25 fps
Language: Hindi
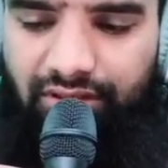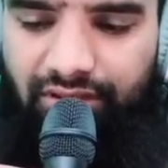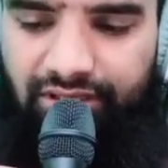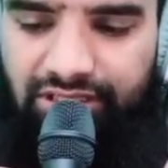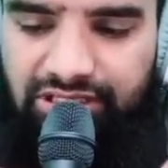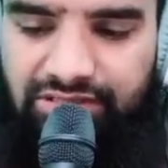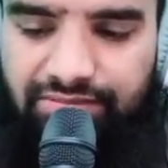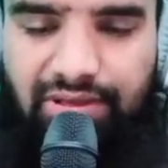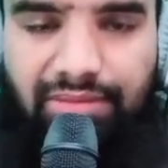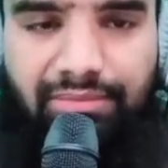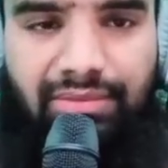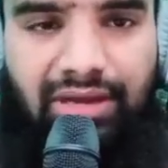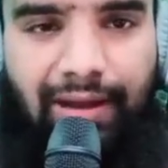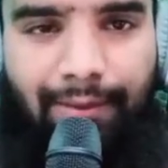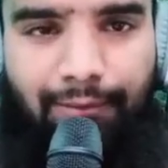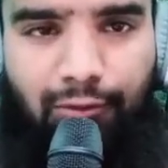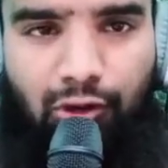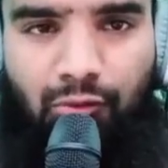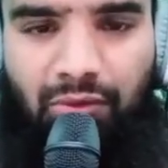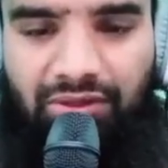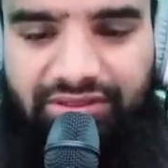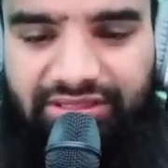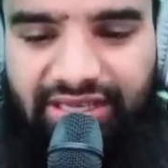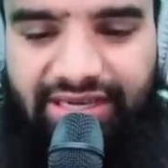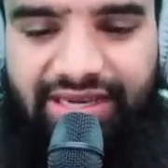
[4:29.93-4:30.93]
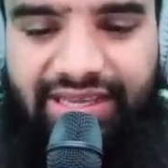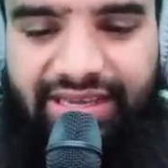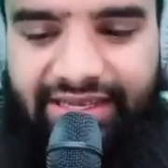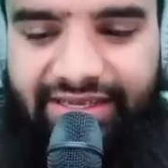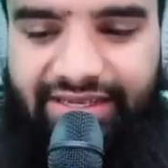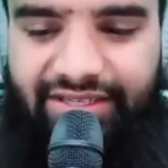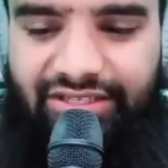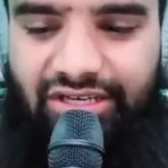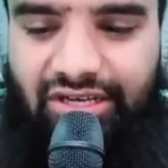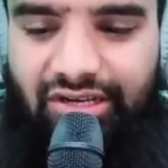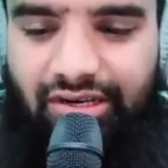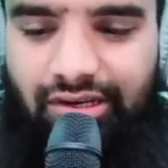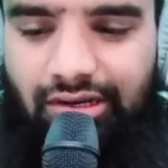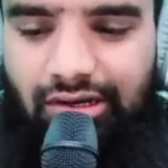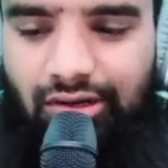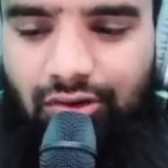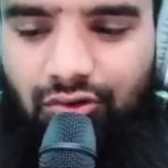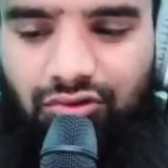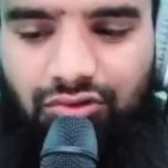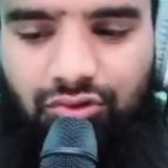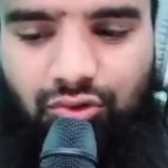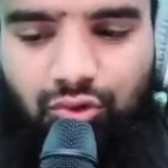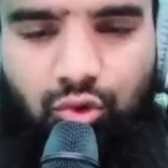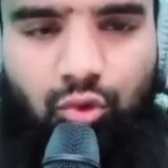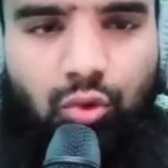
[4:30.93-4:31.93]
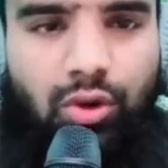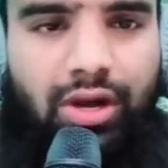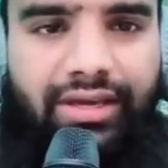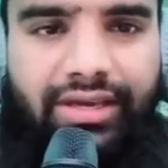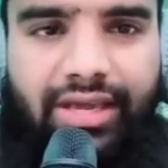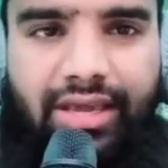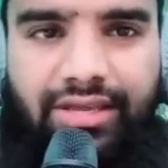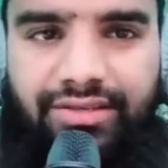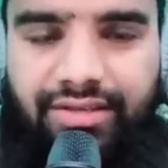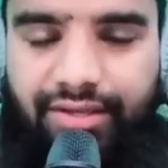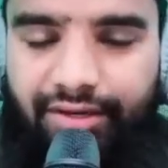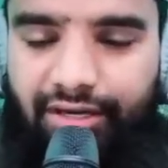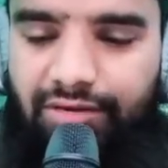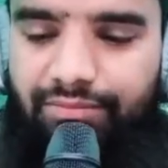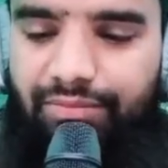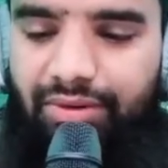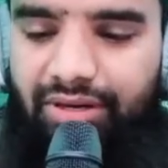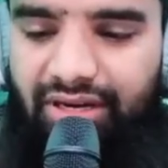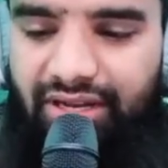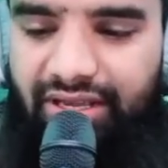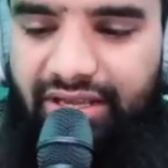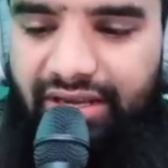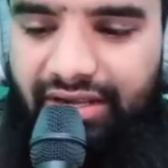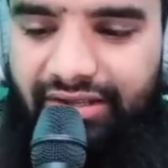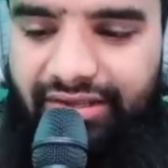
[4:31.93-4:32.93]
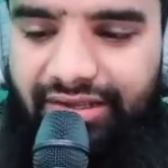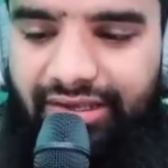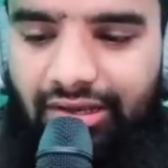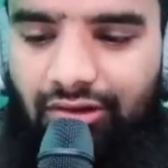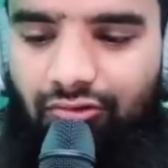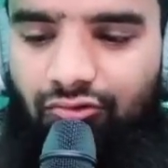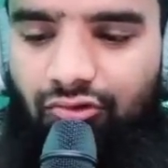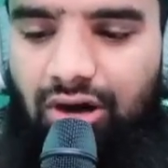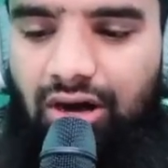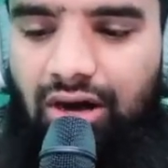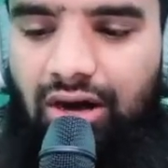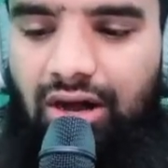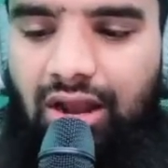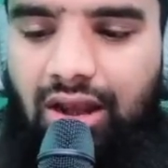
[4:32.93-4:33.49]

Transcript: इसमें मैं आपको बताने के लिए जा रहा हूँ दुआ ये स्क्रीन पर लिख रही है वह